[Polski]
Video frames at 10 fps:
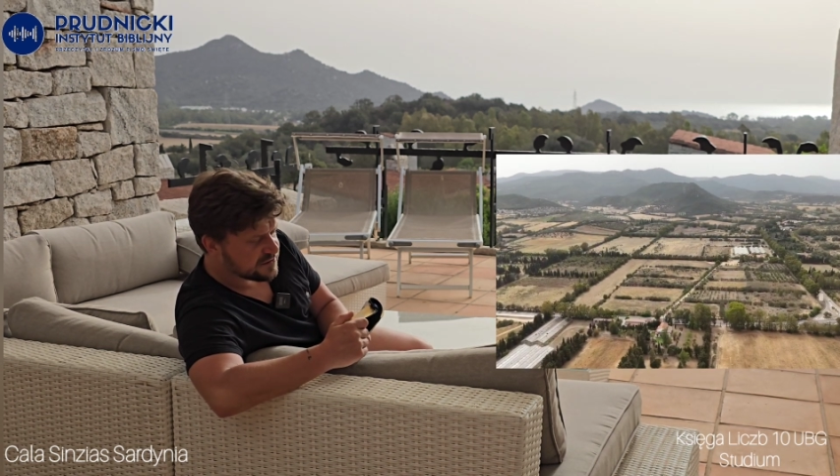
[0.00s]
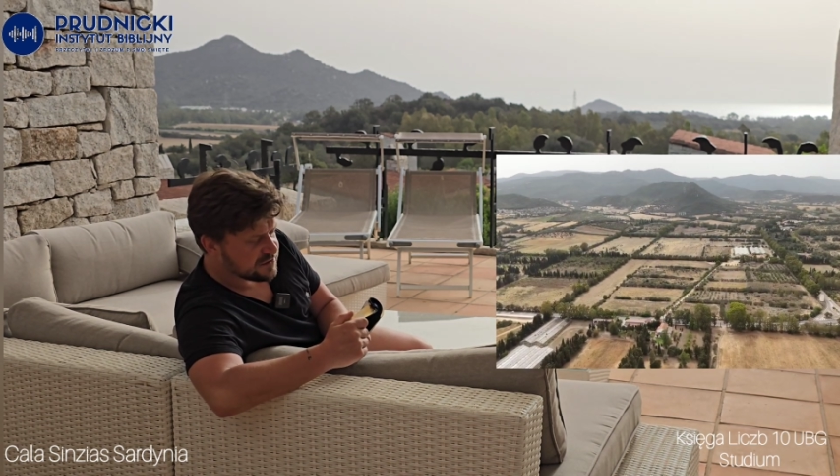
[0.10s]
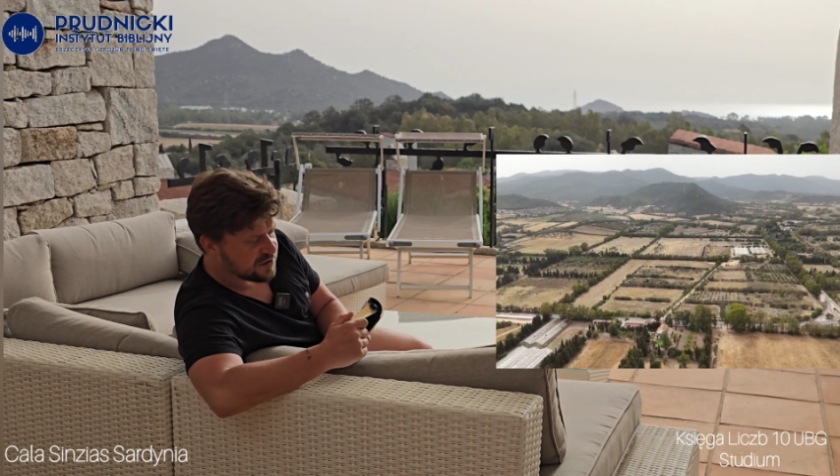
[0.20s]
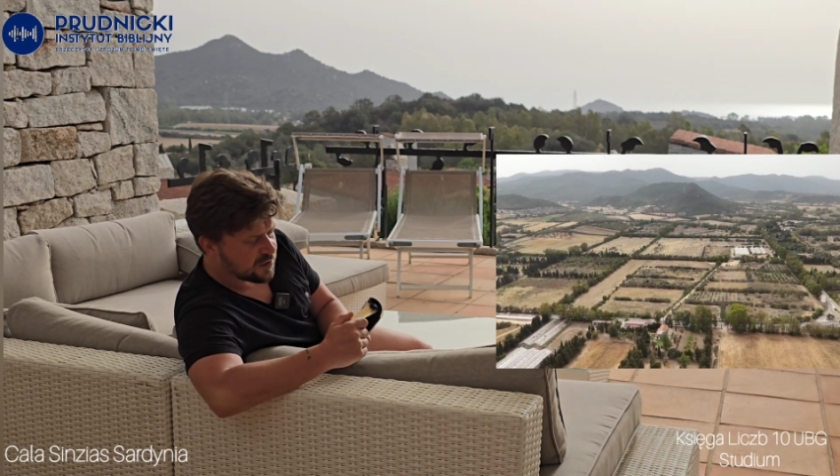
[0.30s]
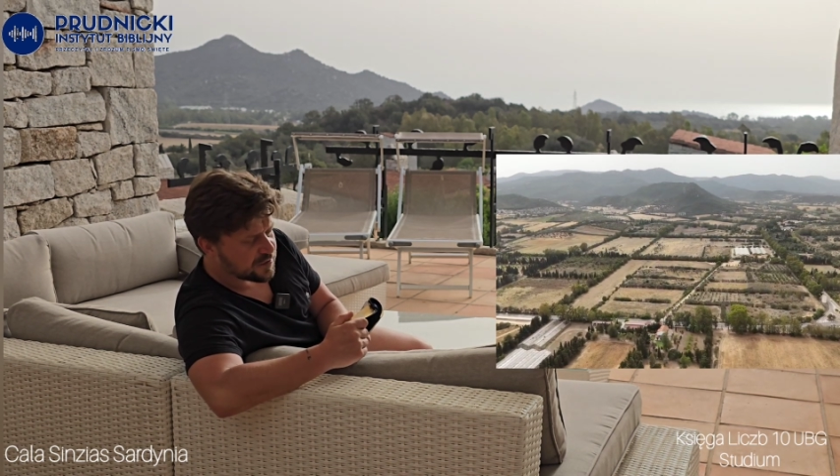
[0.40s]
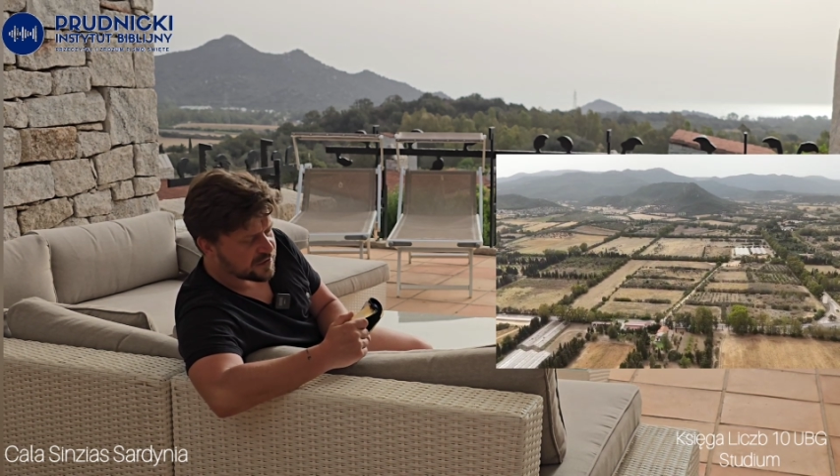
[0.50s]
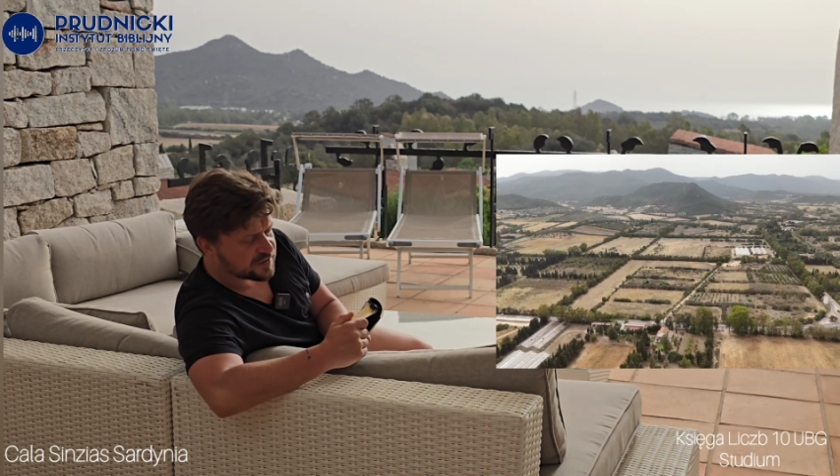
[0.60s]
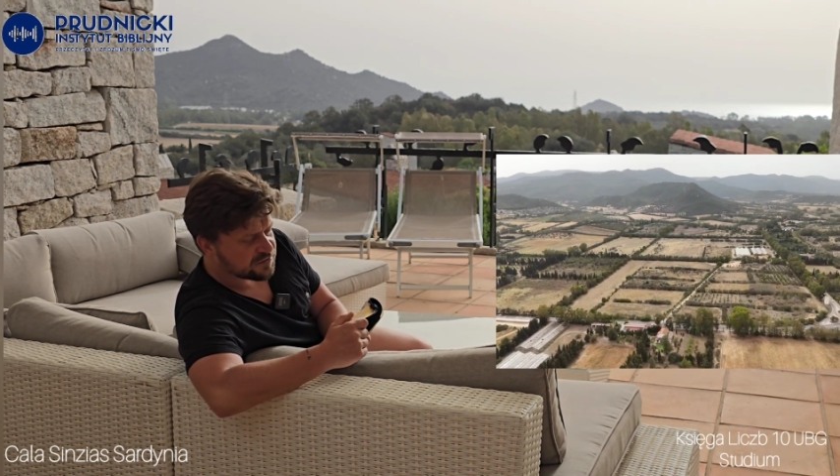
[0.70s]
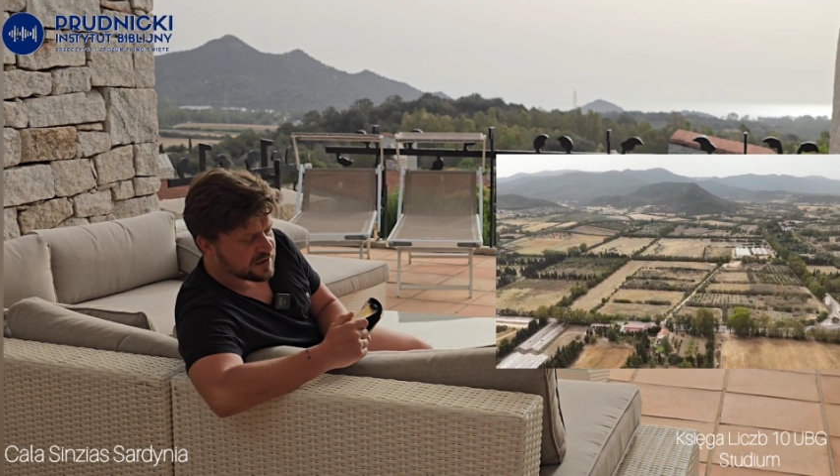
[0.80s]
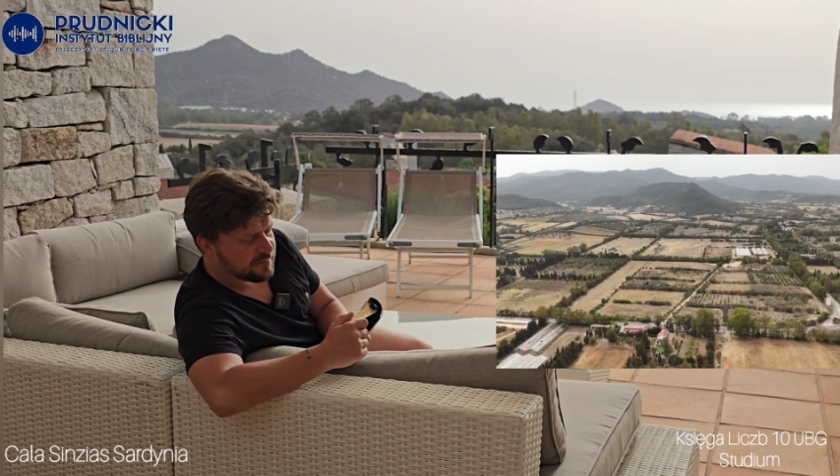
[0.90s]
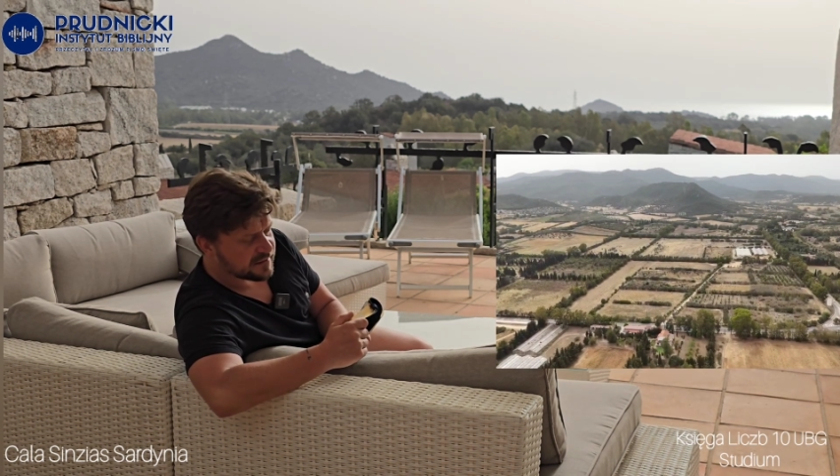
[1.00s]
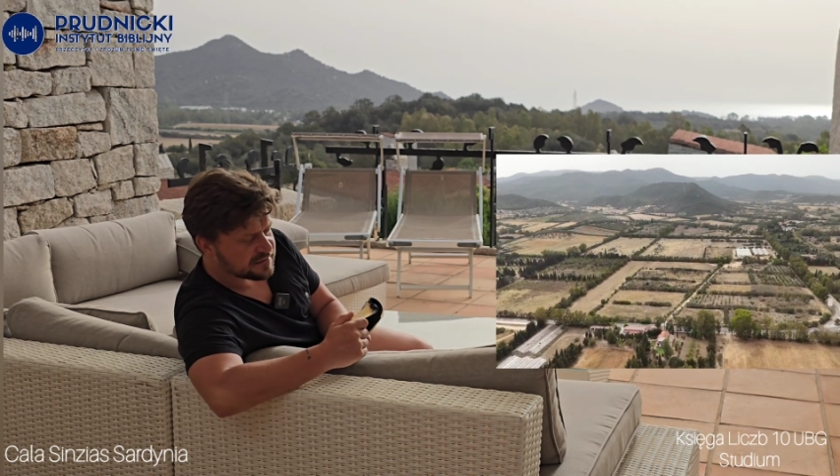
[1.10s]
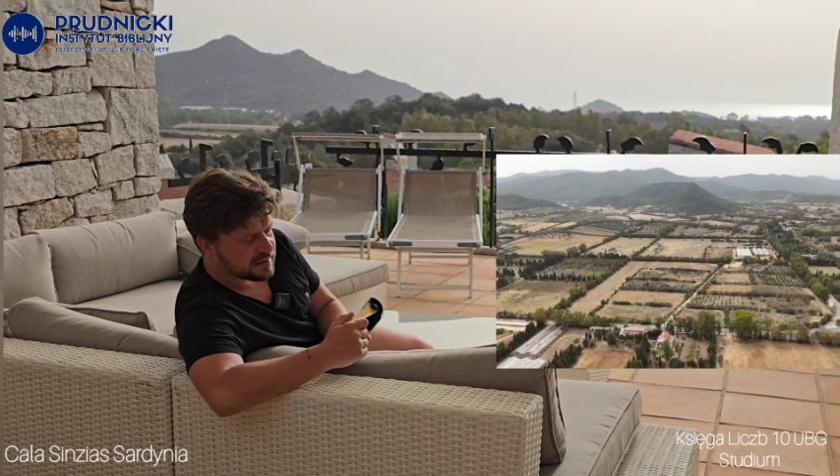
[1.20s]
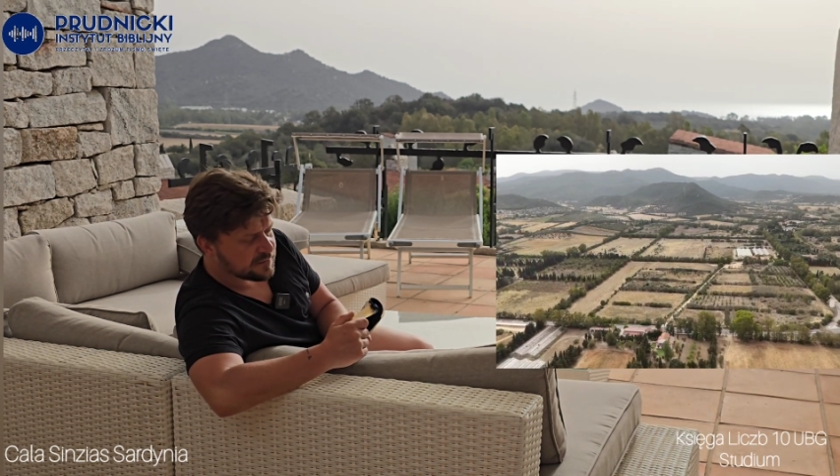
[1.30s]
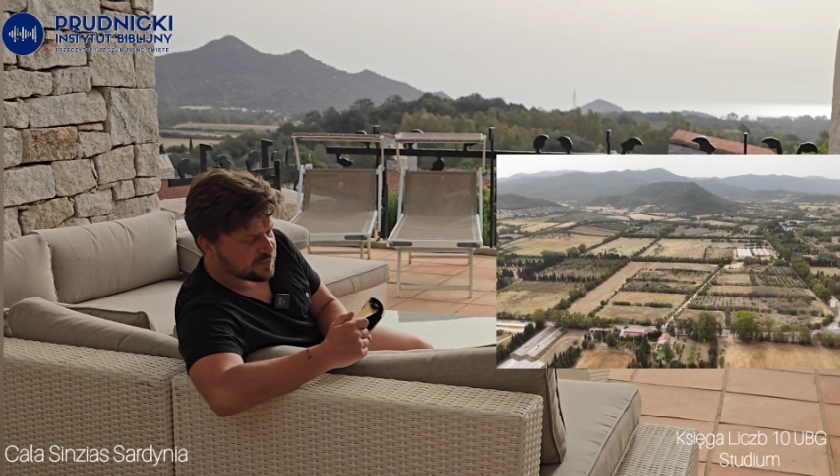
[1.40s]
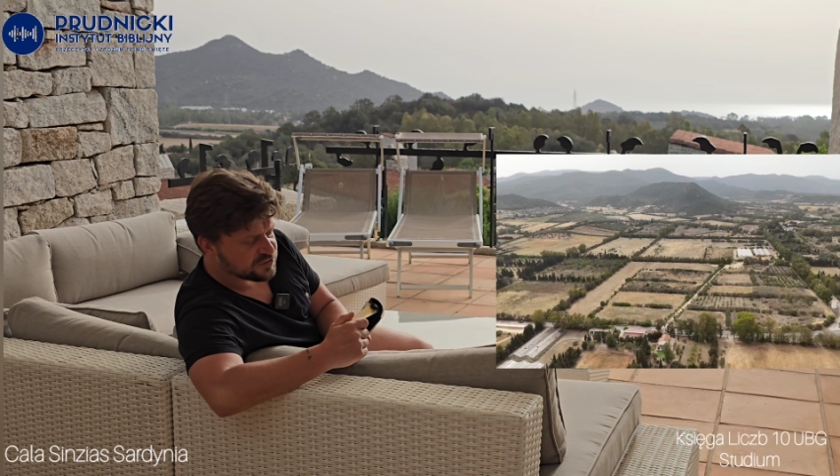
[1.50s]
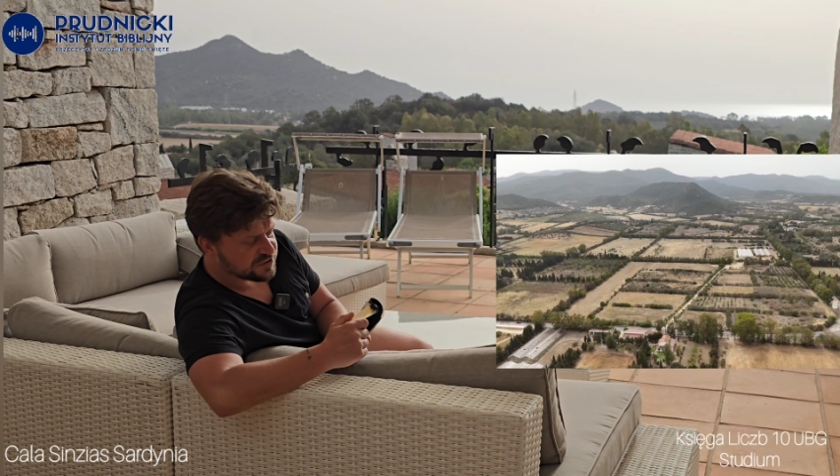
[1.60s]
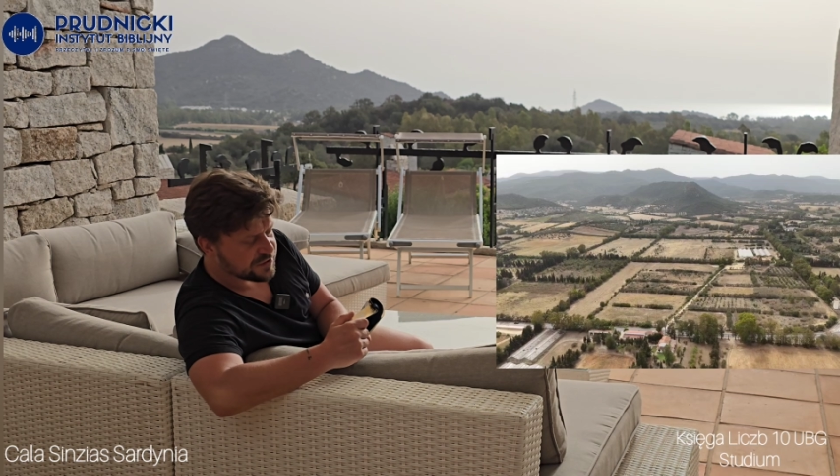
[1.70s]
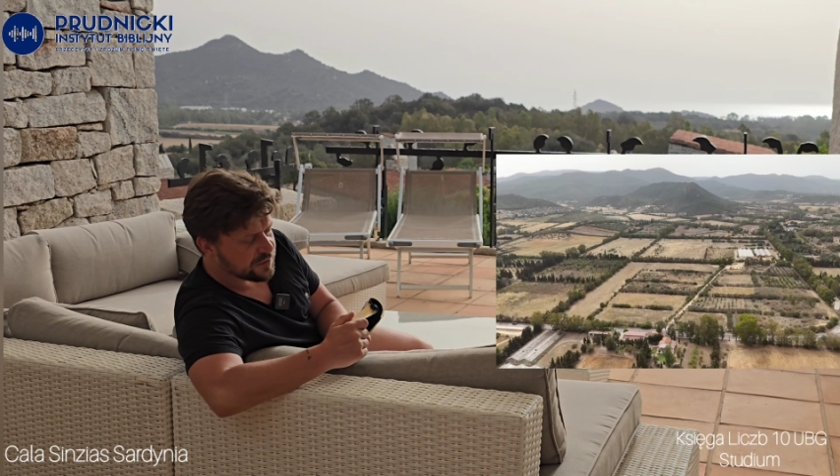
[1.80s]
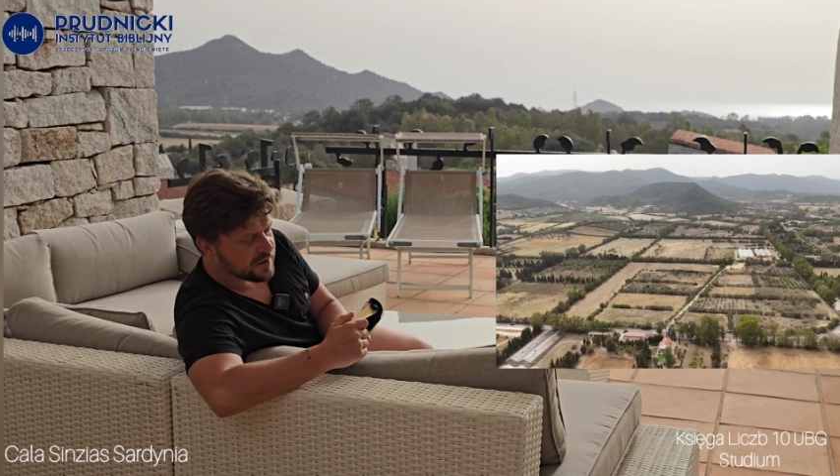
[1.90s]
Ci dobro, które Pan nam
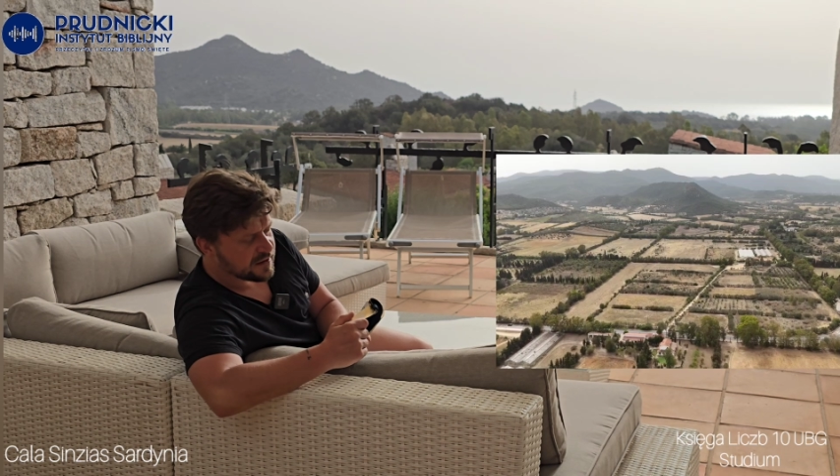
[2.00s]
uczynił.